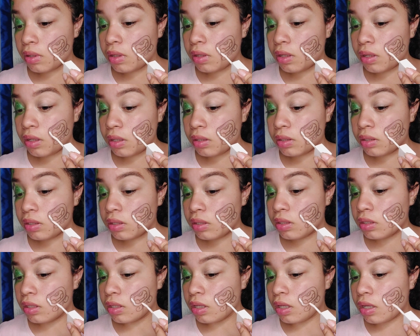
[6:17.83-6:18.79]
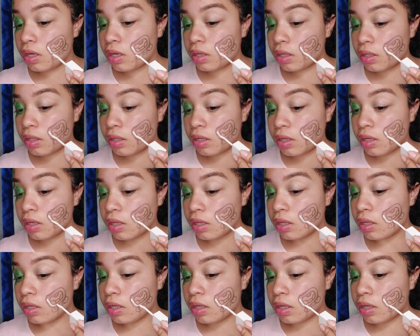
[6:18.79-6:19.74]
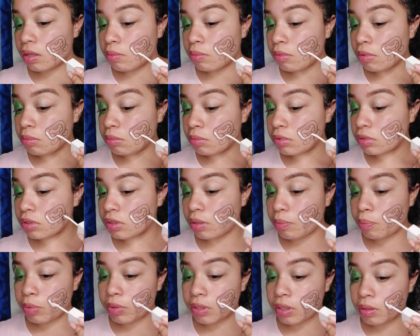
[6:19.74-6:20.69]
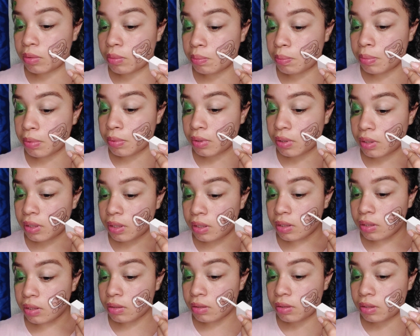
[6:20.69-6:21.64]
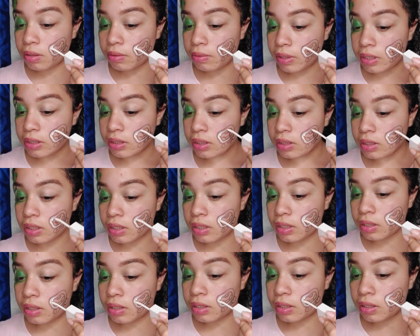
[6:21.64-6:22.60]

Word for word: Antes de, dar, de rellenar vamos a poner un poquito de base que